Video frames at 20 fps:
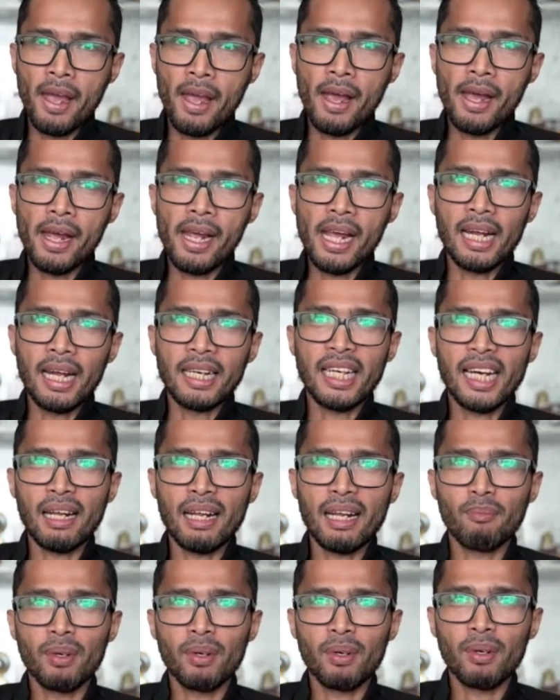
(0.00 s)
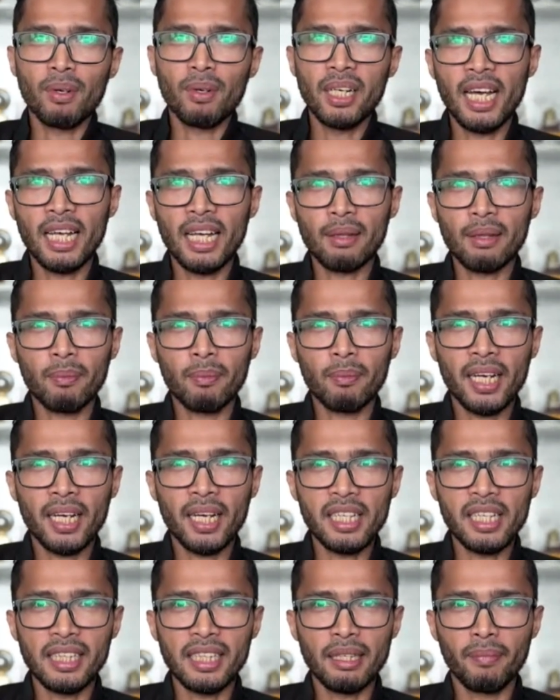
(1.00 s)
Ya, dengan melihat berbagai
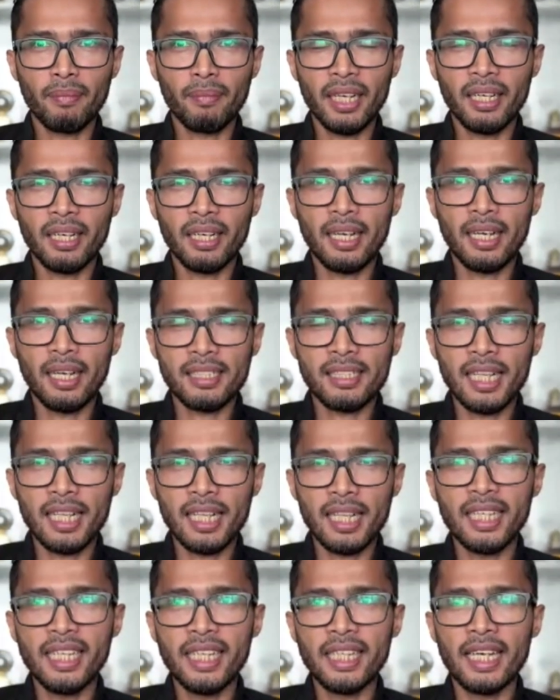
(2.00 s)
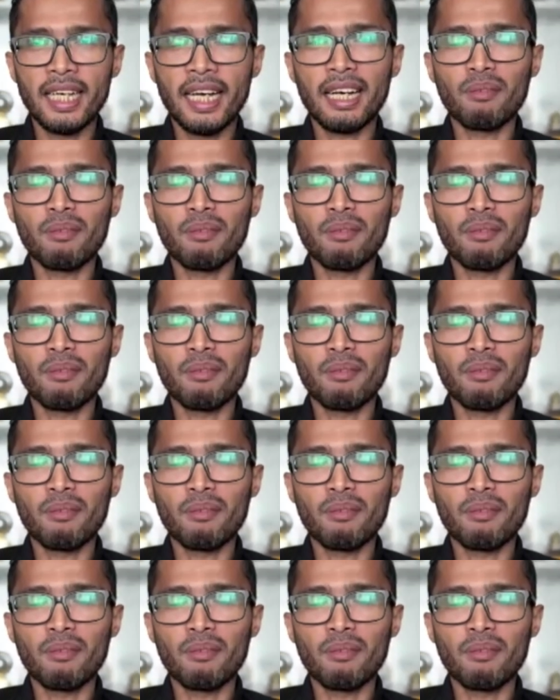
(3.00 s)
sentimen saat ini ya,